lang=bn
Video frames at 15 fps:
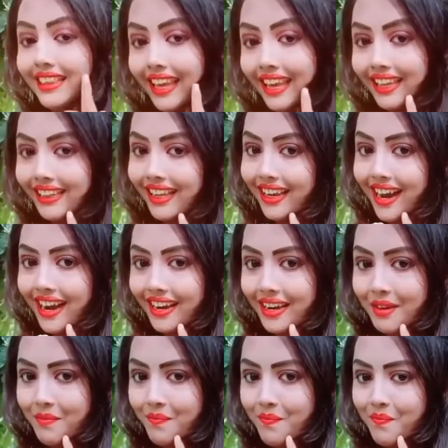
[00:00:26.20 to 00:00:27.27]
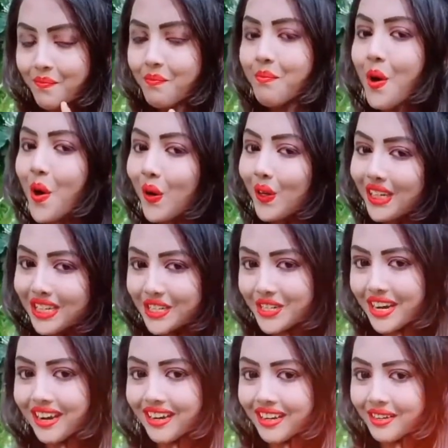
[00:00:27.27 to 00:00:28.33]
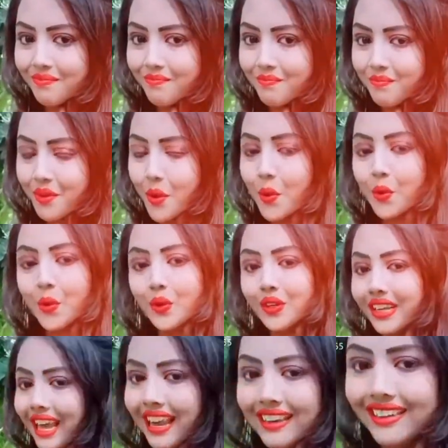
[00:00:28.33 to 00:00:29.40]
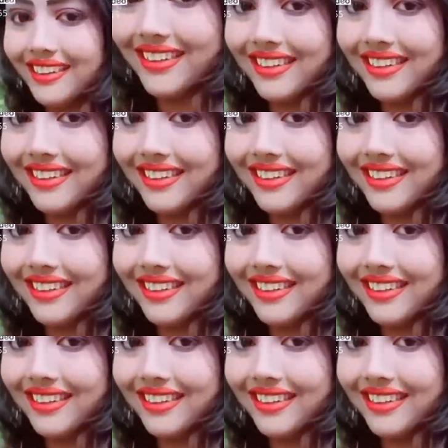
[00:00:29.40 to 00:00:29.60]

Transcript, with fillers: দেখতে খারাপ ভয়েস খারাপ কোনো ট্যালেন্ট